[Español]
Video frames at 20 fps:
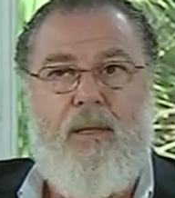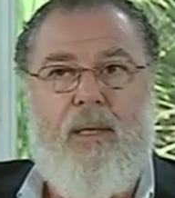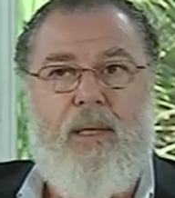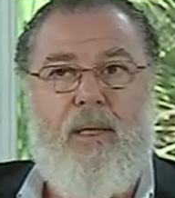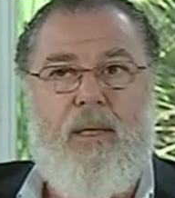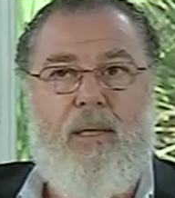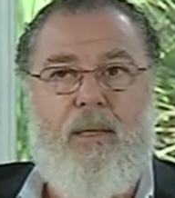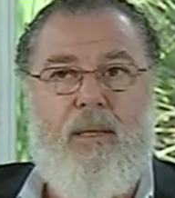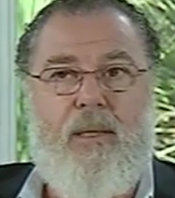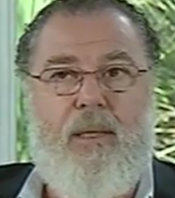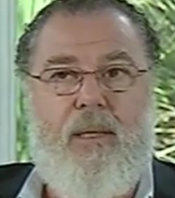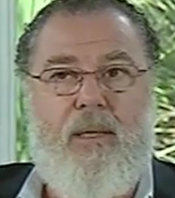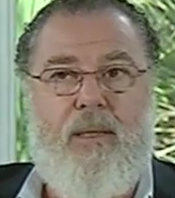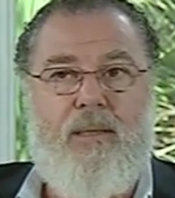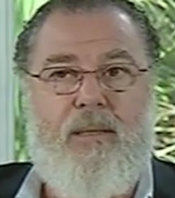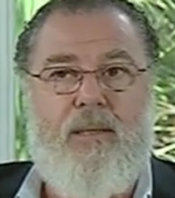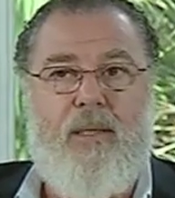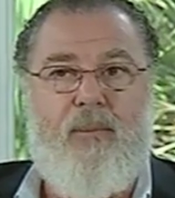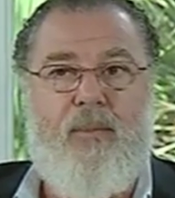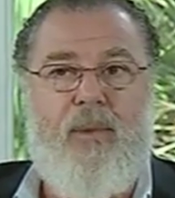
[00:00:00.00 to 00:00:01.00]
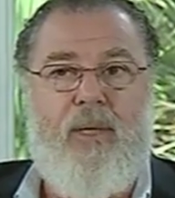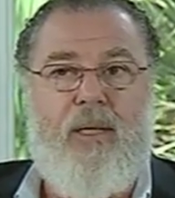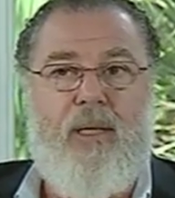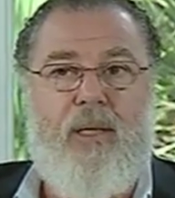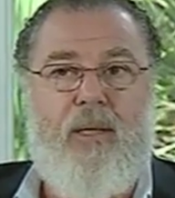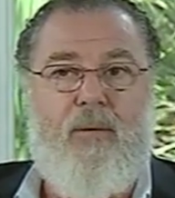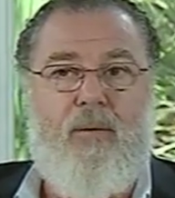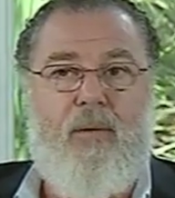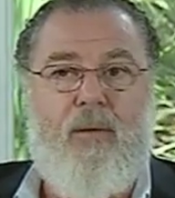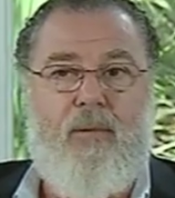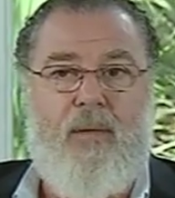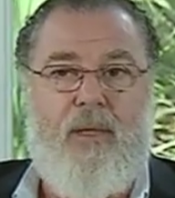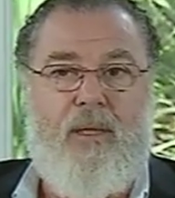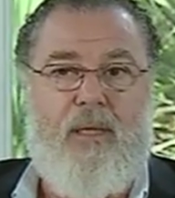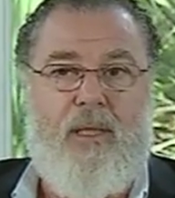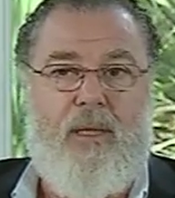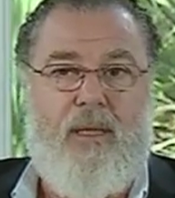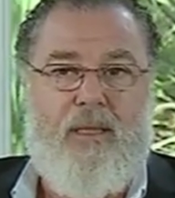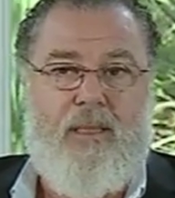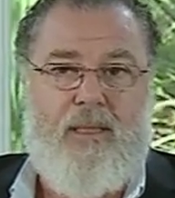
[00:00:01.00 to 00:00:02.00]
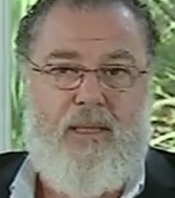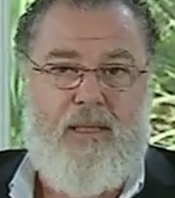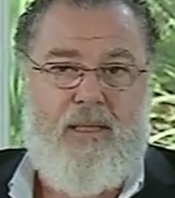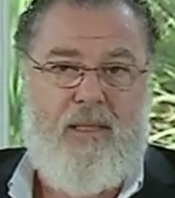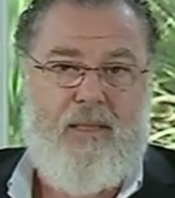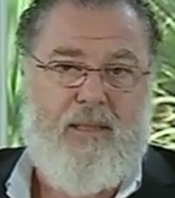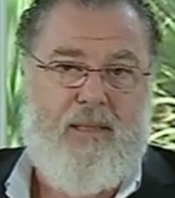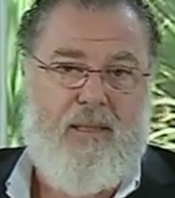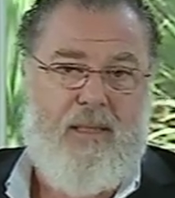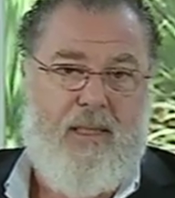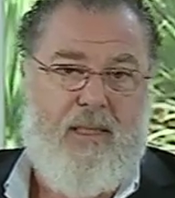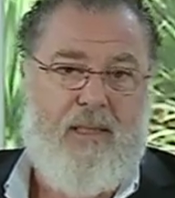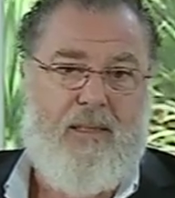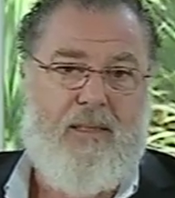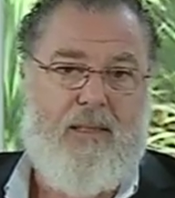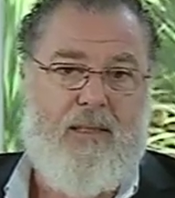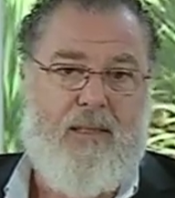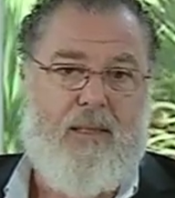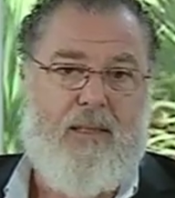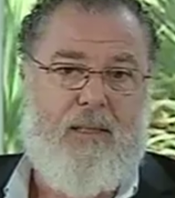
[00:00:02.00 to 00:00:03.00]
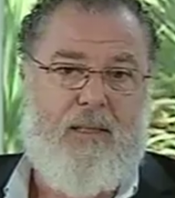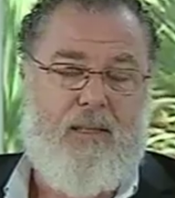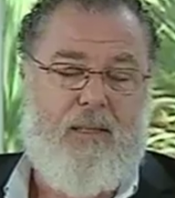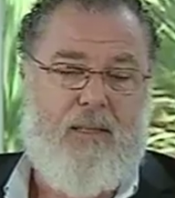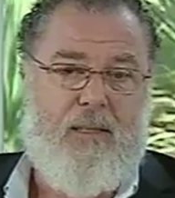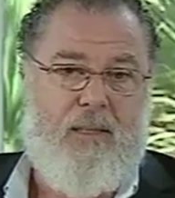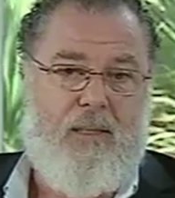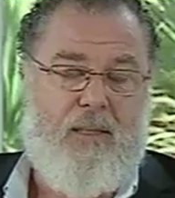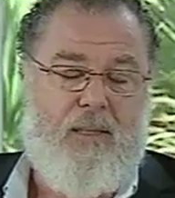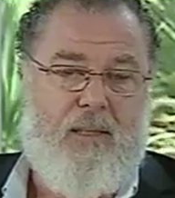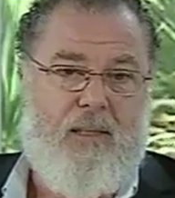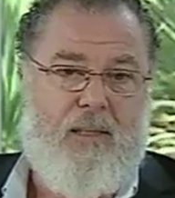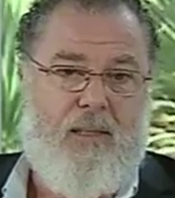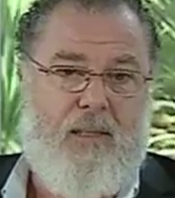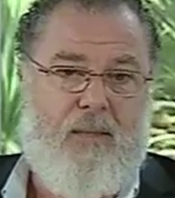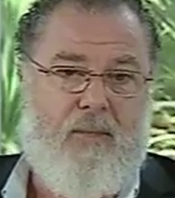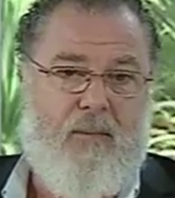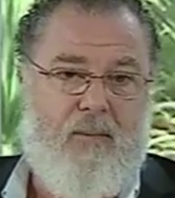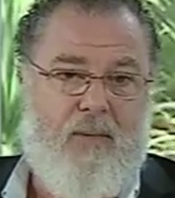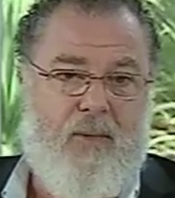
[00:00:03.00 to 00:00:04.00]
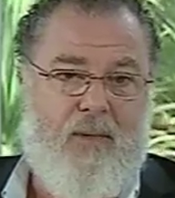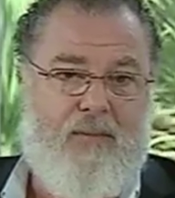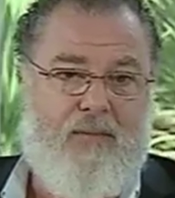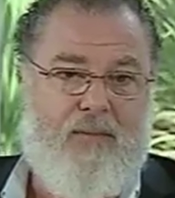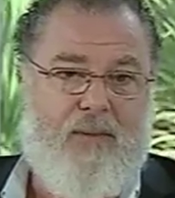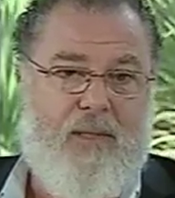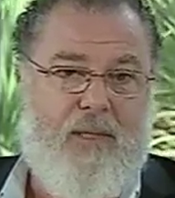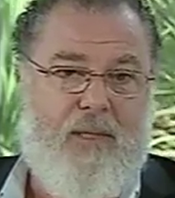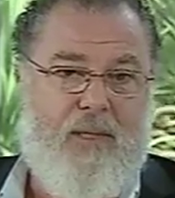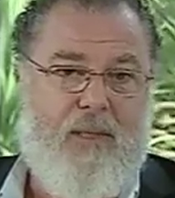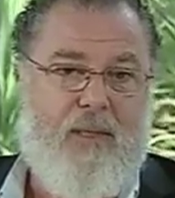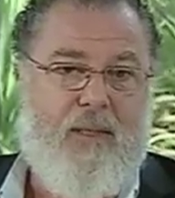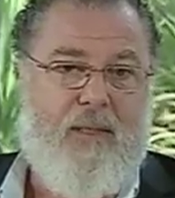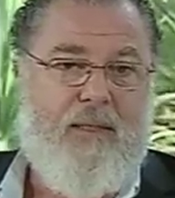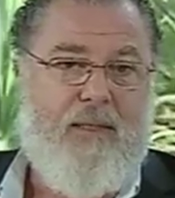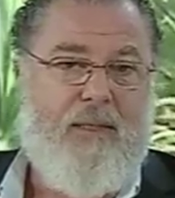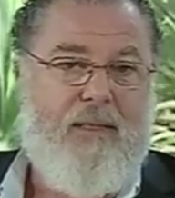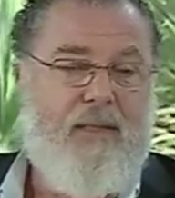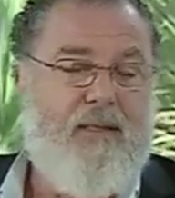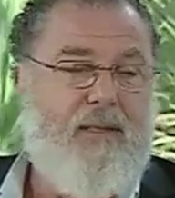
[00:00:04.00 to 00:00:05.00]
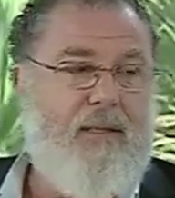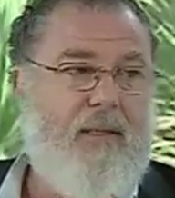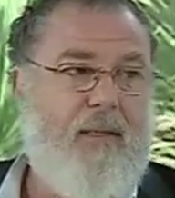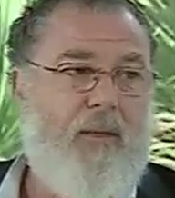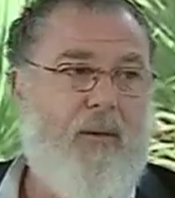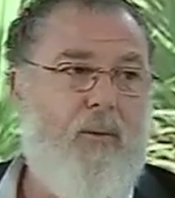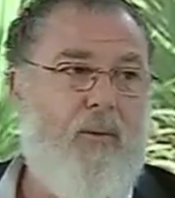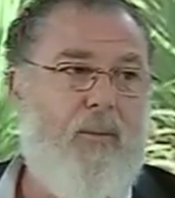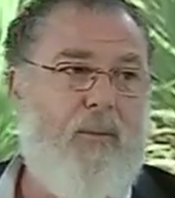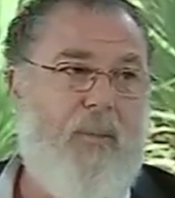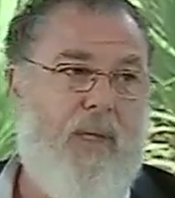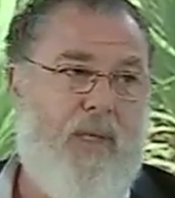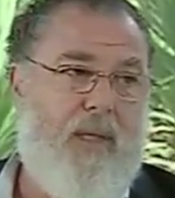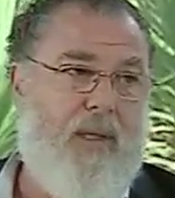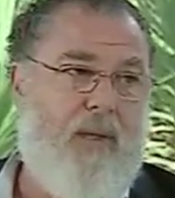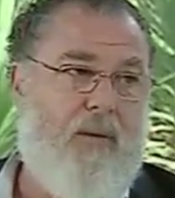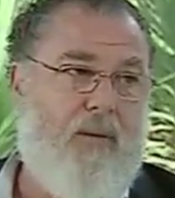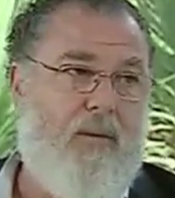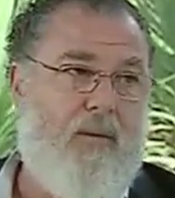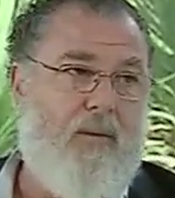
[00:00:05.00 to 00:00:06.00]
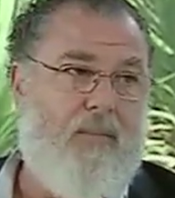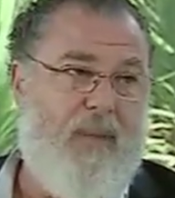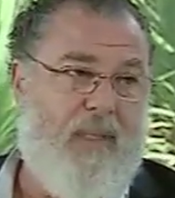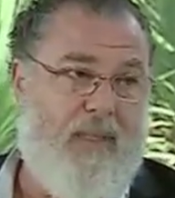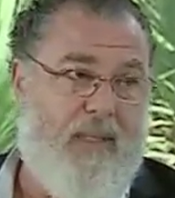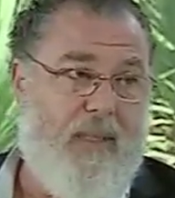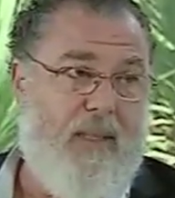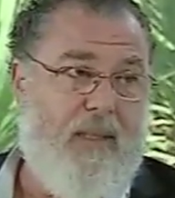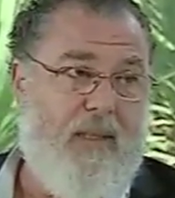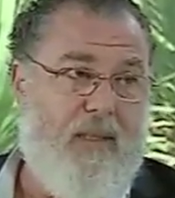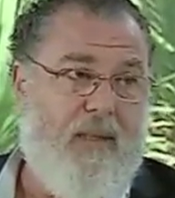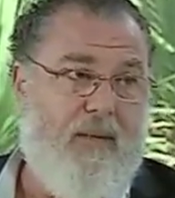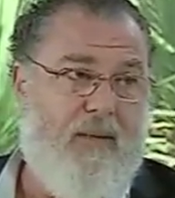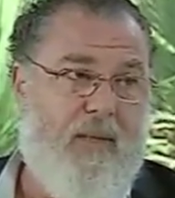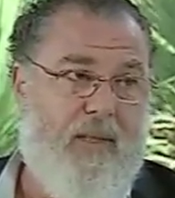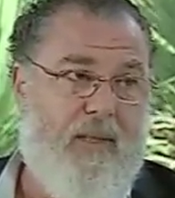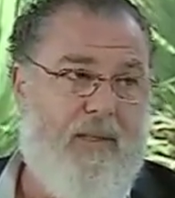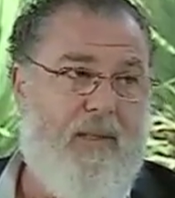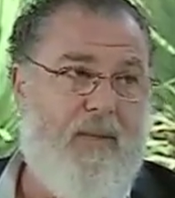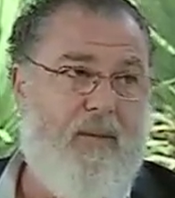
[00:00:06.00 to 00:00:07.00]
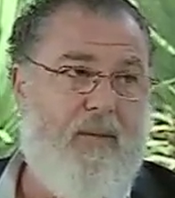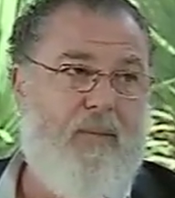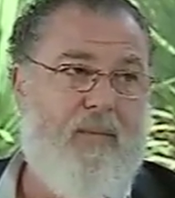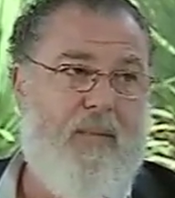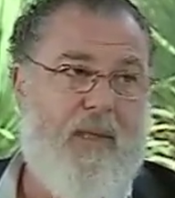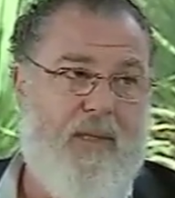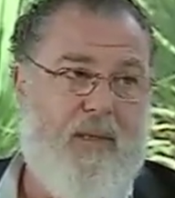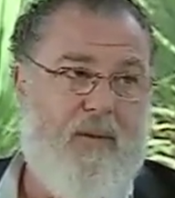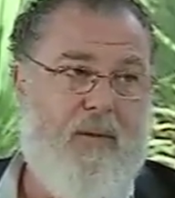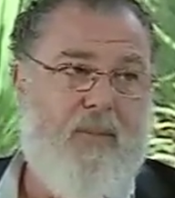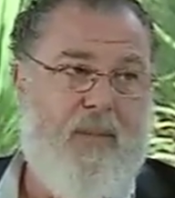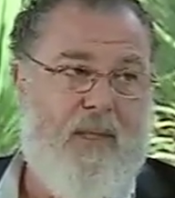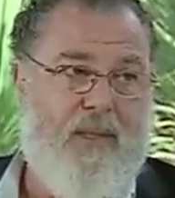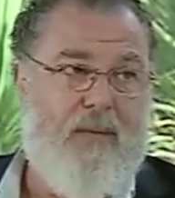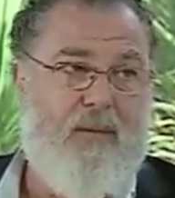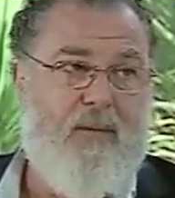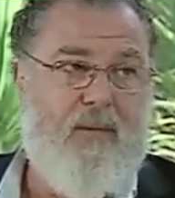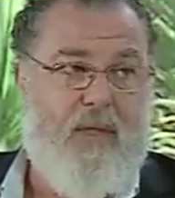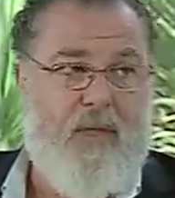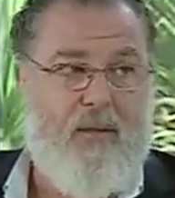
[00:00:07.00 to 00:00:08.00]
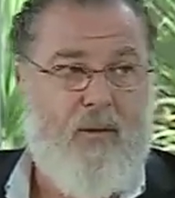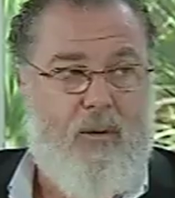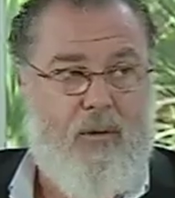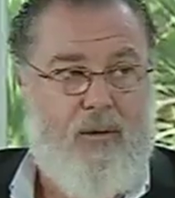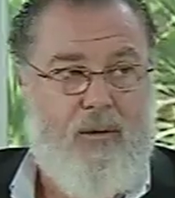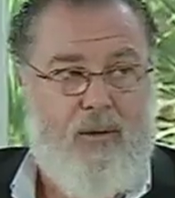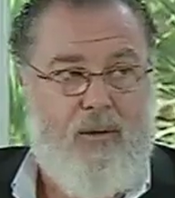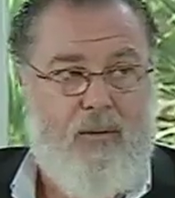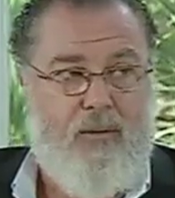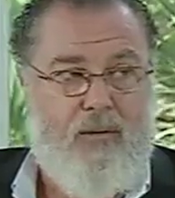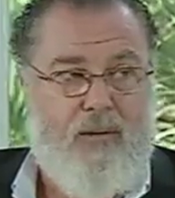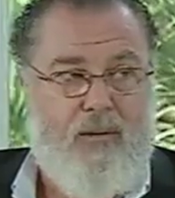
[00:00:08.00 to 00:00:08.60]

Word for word: Este, siempre teniendo en cuenta que allí se hace eh, la mamografía sin un médico presente, ¿verdad? Sin un médico para hacer un diagnóstico.